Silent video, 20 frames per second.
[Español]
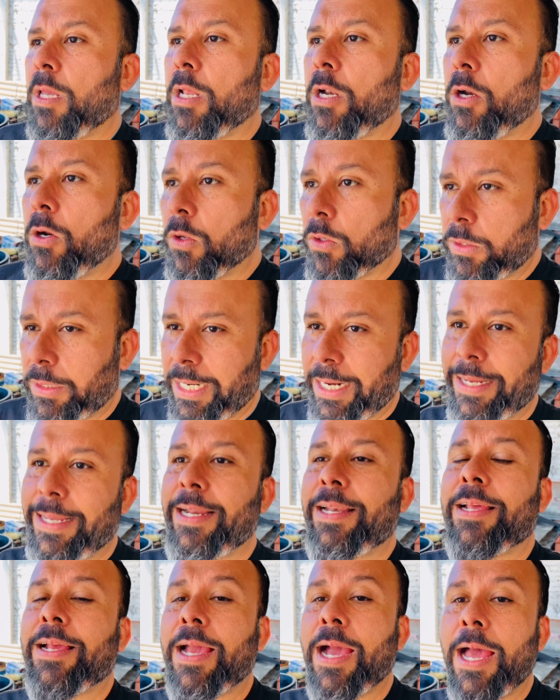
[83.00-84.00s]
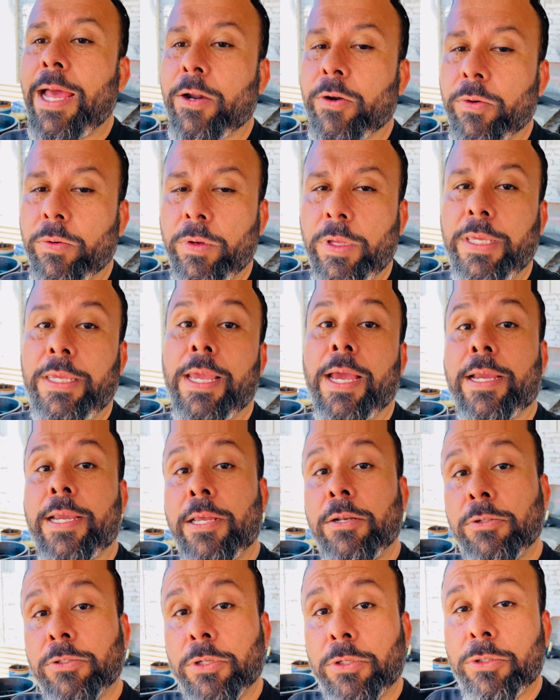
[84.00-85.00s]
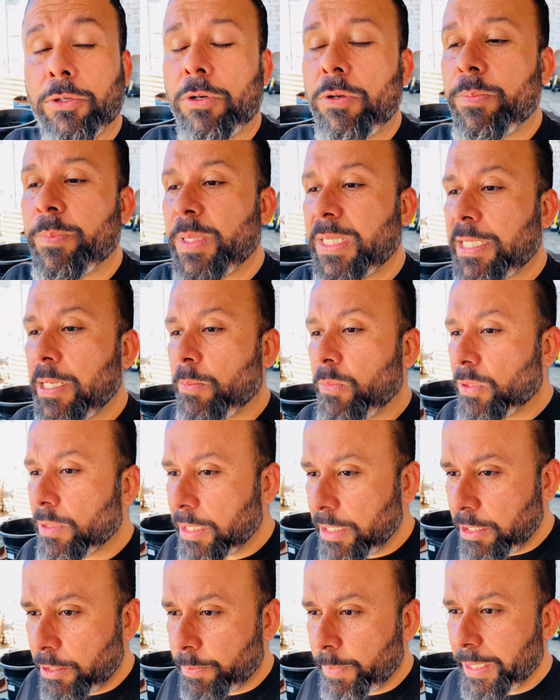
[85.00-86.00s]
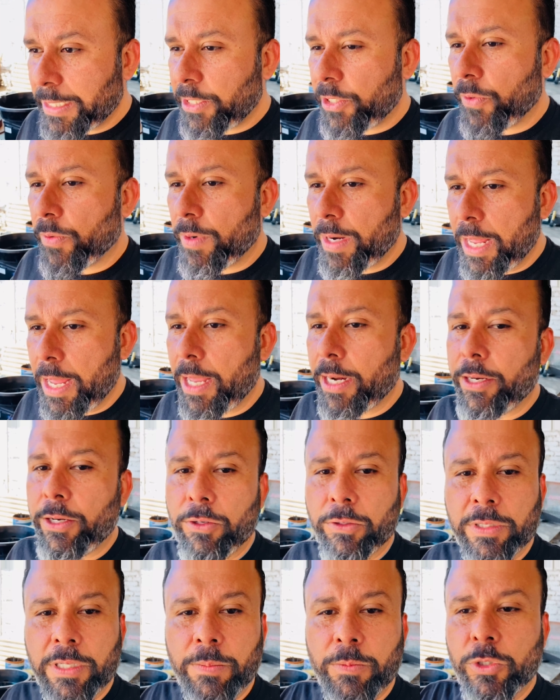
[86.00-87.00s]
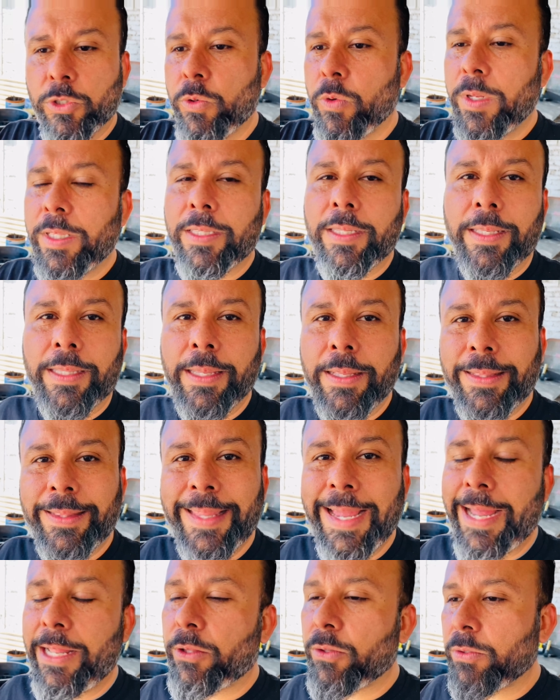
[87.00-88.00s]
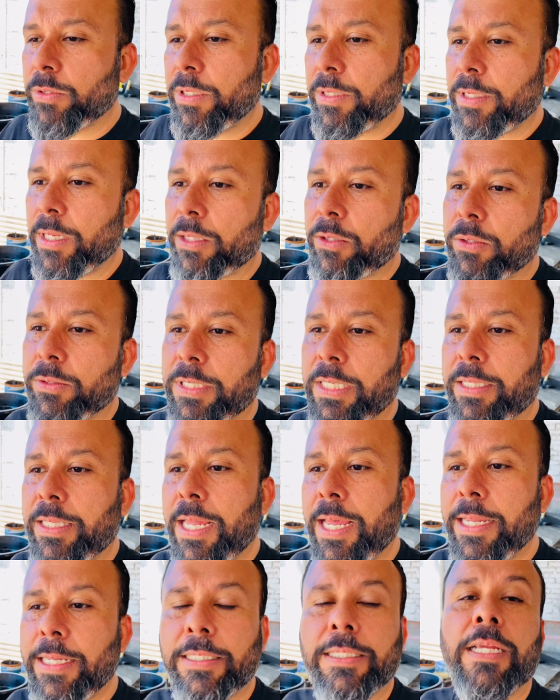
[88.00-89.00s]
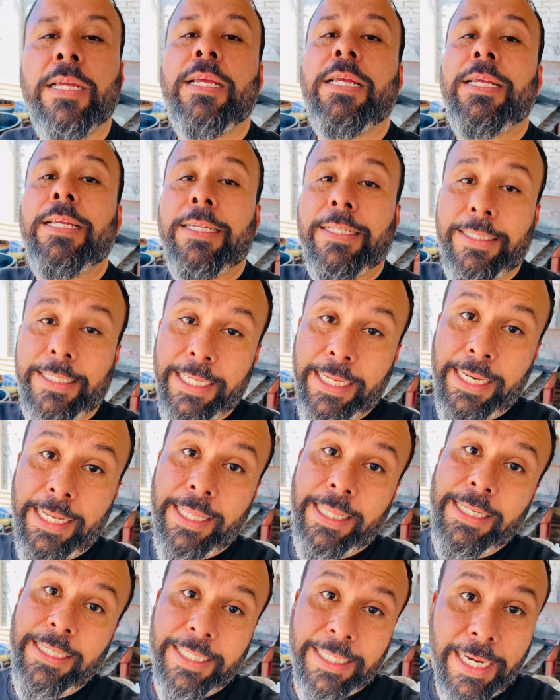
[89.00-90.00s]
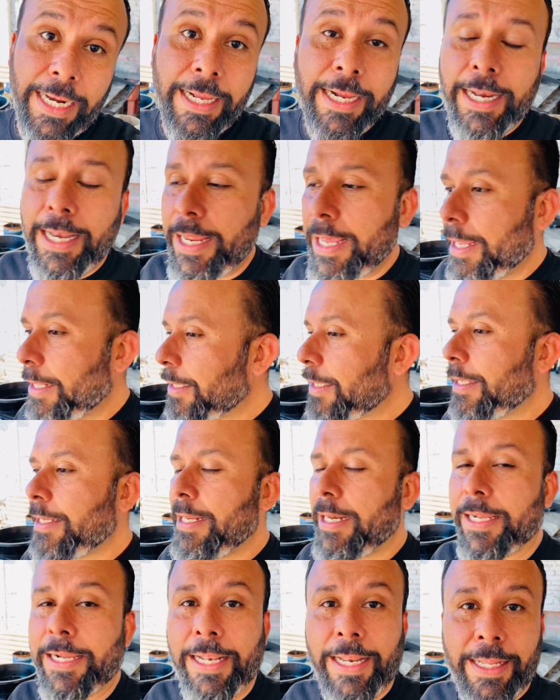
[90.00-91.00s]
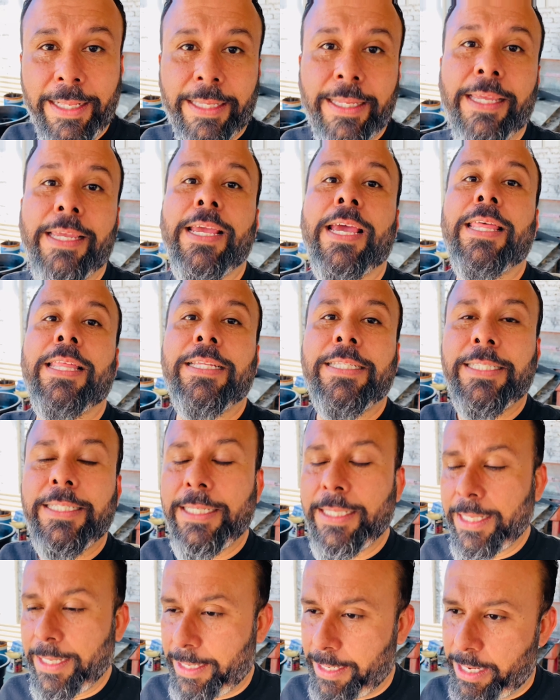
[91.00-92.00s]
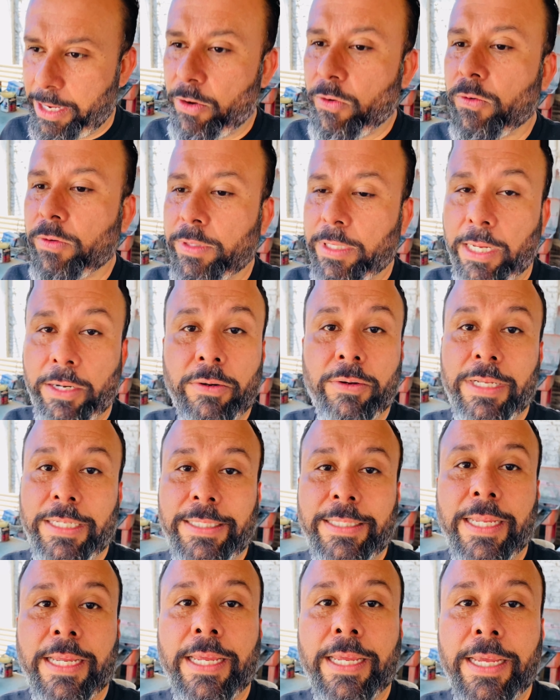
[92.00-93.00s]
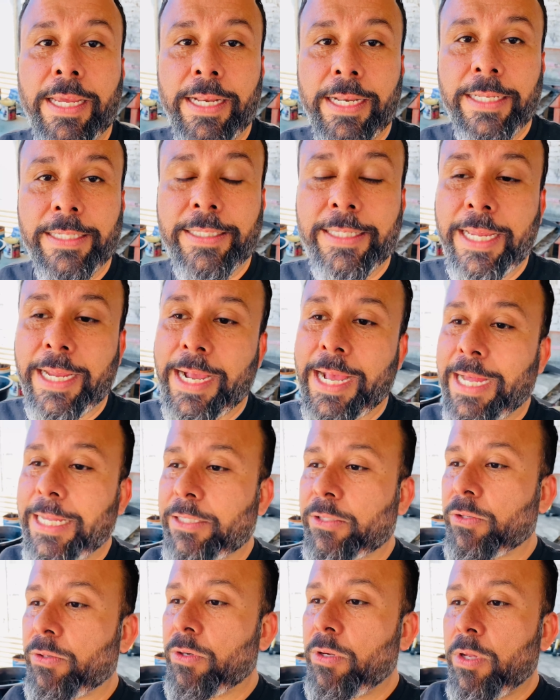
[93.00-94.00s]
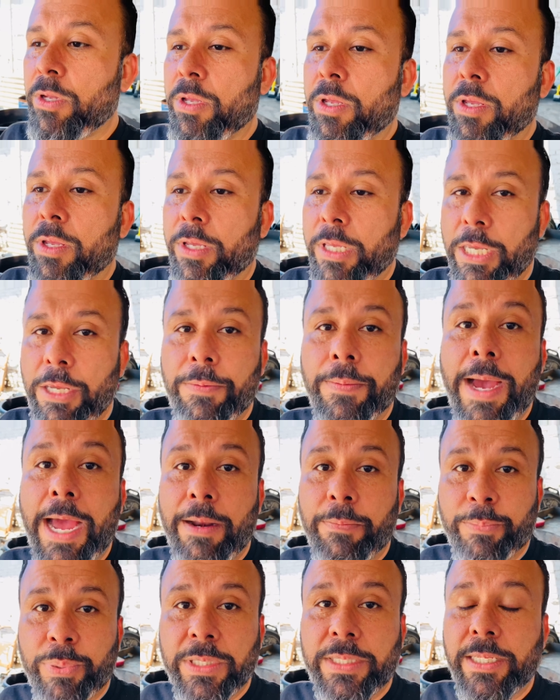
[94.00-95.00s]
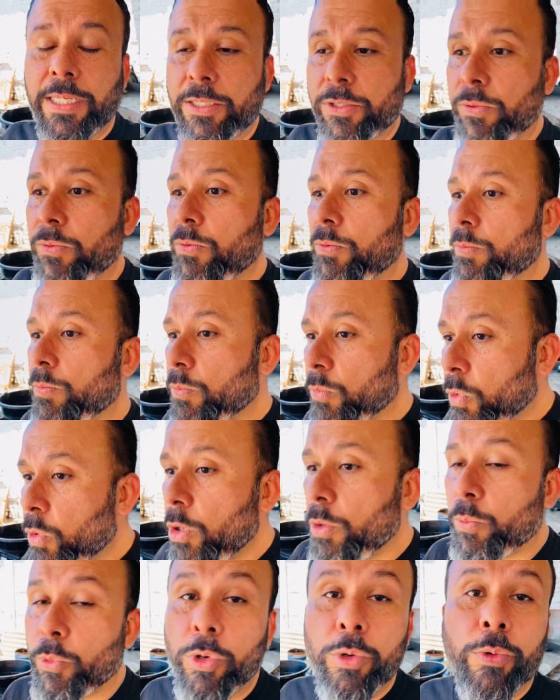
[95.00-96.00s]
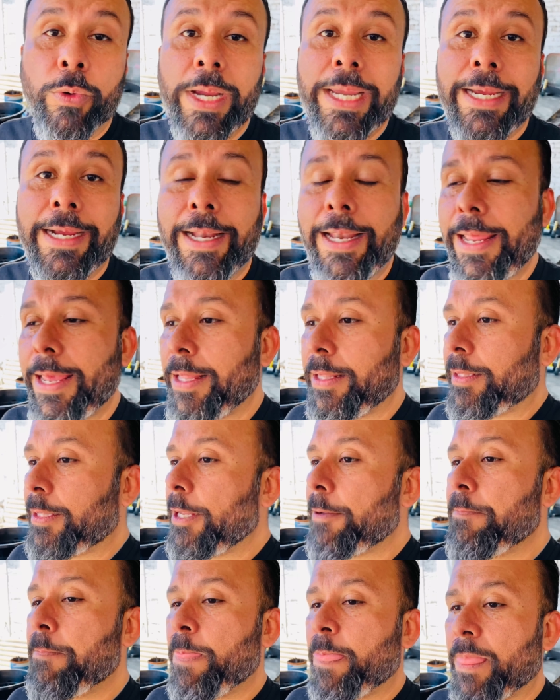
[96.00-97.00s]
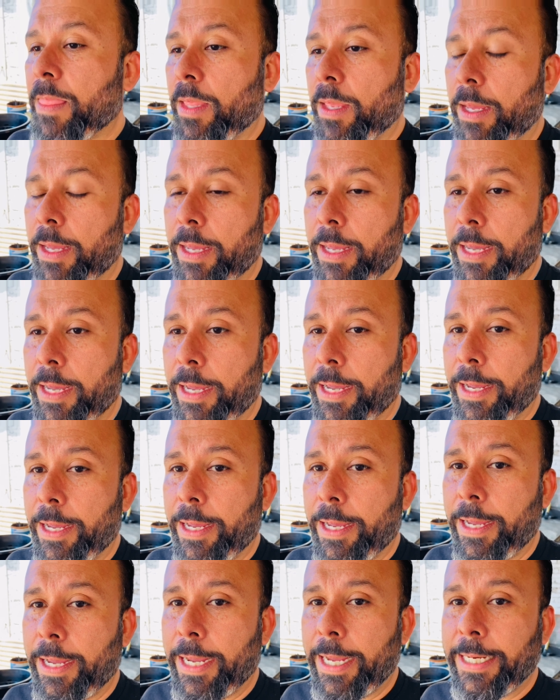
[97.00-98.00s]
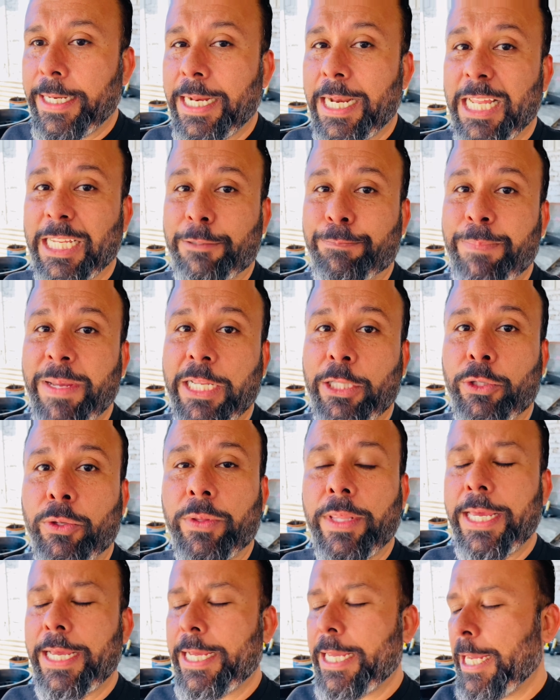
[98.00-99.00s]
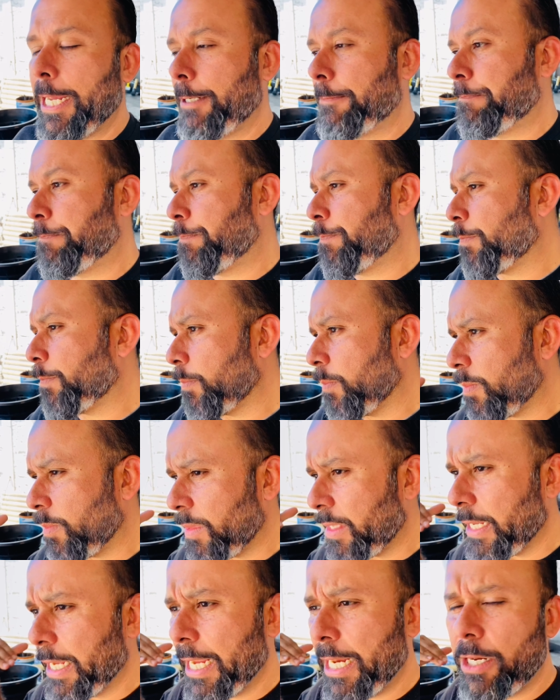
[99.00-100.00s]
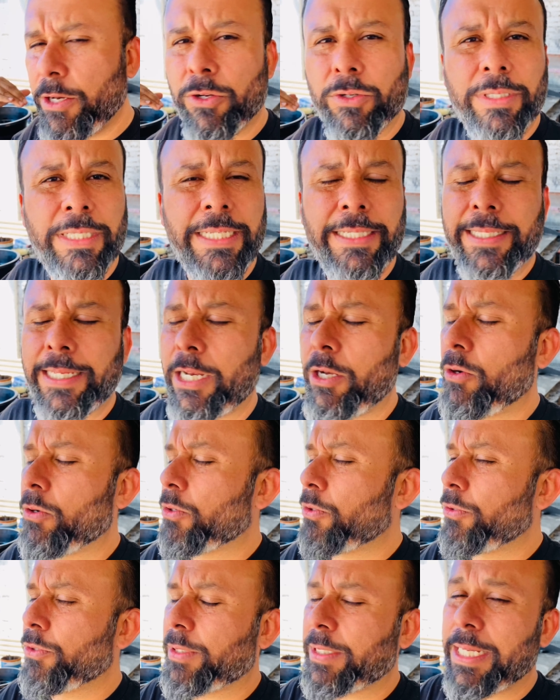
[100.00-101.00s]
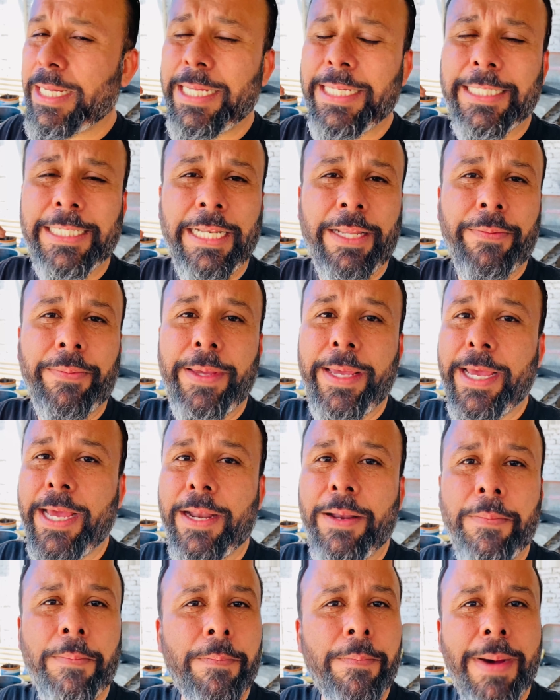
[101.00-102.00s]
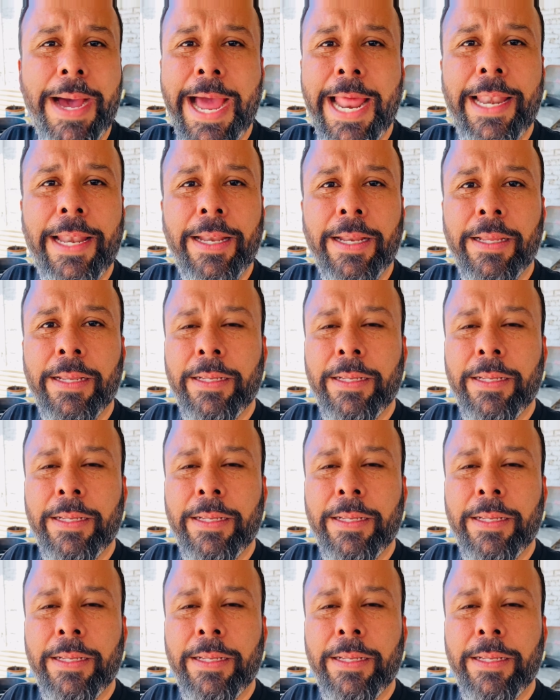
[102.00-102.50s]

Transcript: lo trae el carro y ya que nosotros lo empezamos a inspeccionar y nos damos cuenta de tantos y tantos detalles, se le dice al cliente y el cliente ya decide qué onda. En, este, en este caso, Iván pues es un muy, muy buen cliente eh, en el aspecto de que él nos dice lo que ustedes le vean mal,